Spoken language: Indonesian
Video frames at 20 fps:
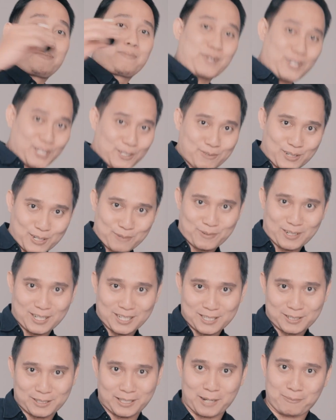Minum
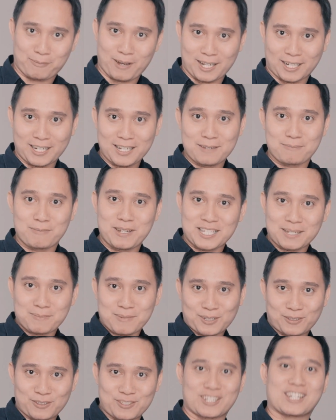propolis setiap hari bisa
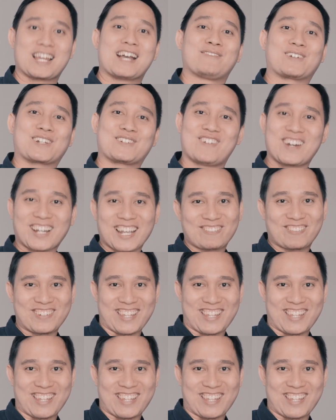bantu cegah berbagai